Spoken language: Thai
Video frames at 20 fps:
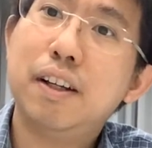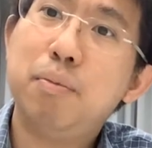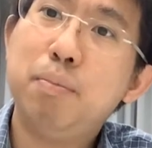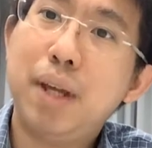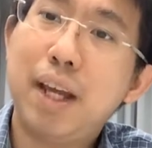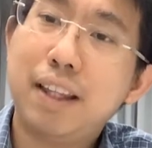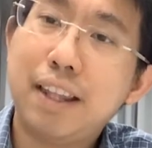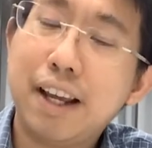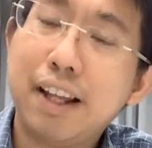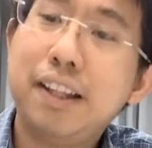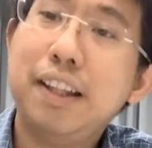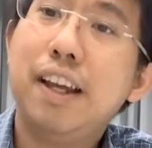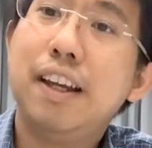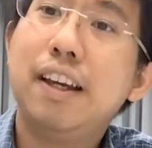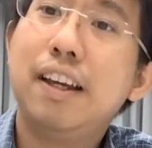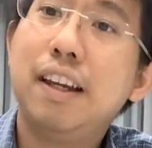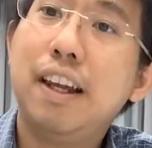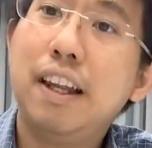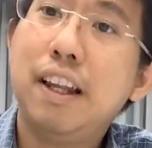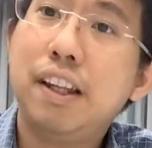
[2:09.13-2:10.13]
มีอะแท็กเซีย
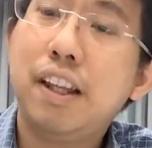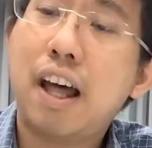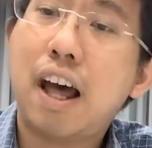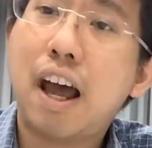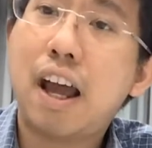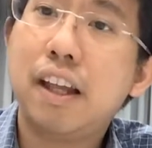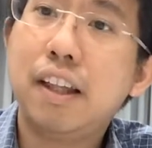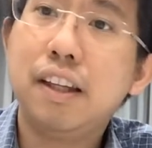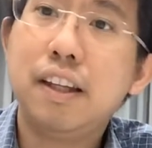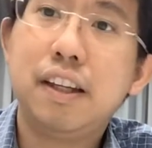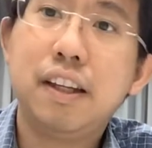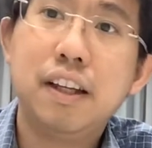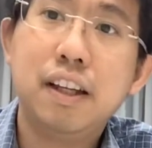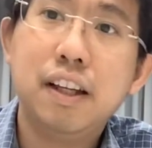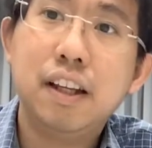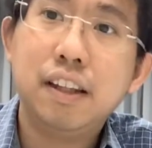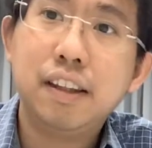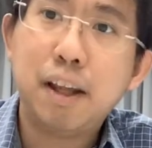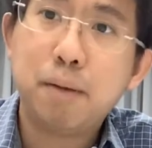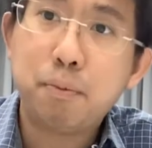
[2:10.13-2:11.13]
ทางด้านซ้ายสิ
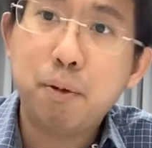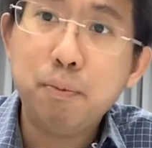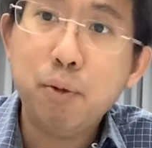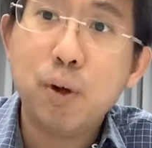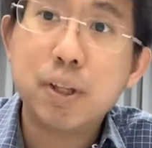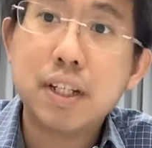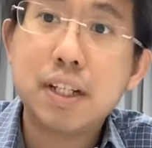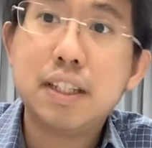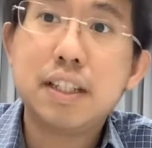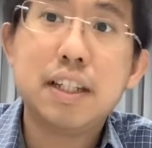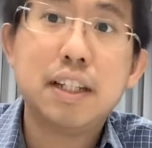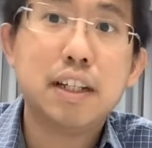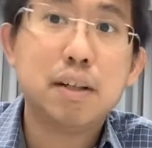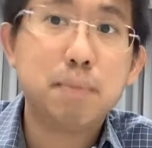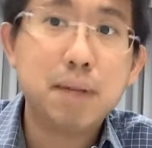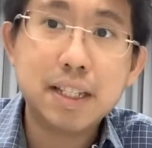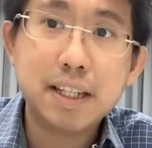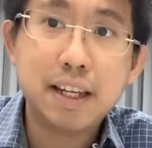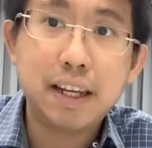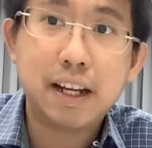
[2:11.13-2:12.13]
แต่ผู้ป่วยจริ
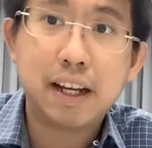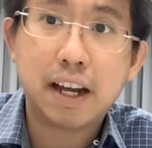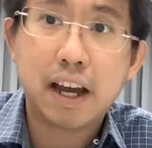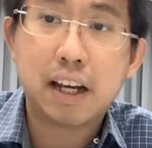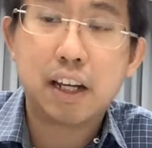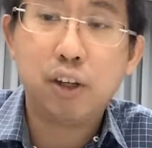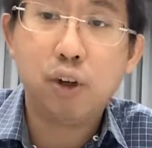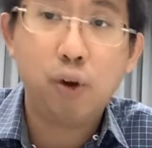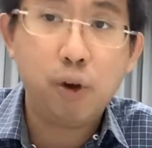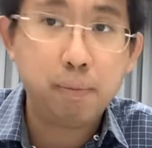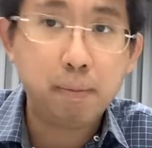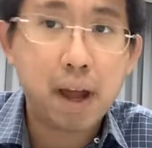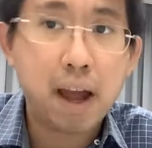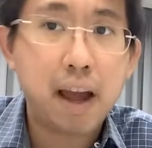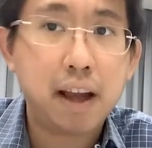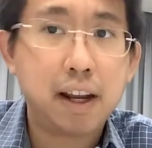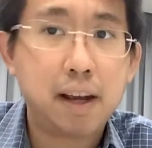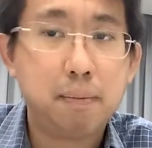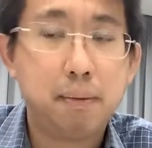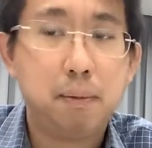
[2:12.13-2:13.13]
งๆไม่ใช่อย่างนั้นโดยมา
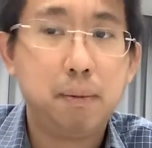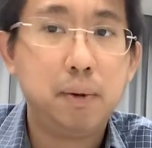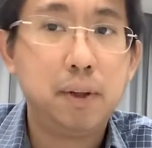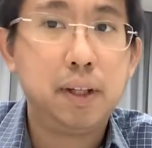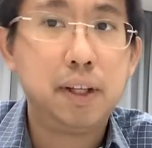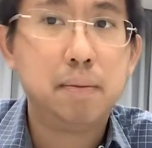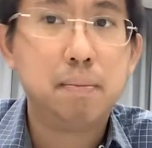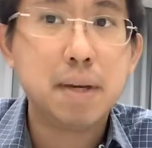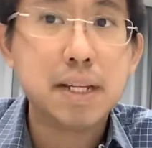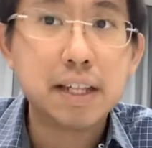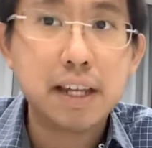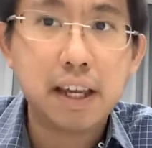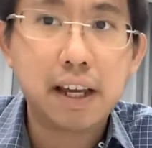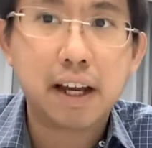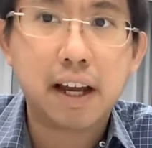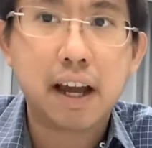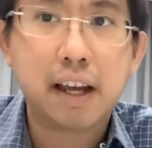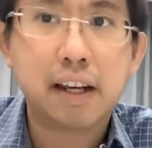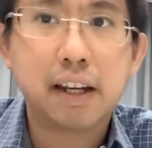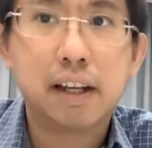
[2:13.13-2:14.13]
กนะครับผมพูดนี้ไม่ใช่อ
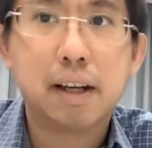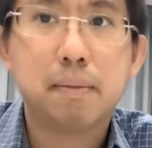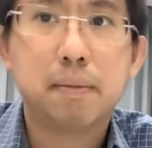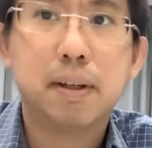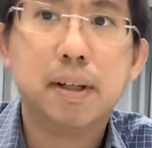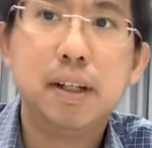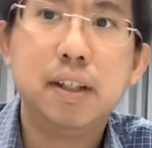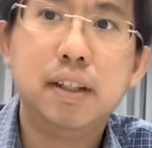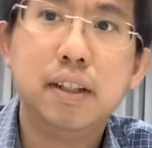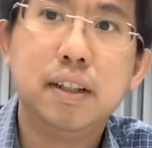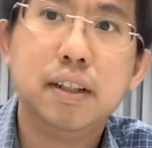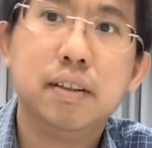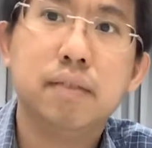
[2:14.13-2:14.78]
ย่างนั้นนะครับก็คือ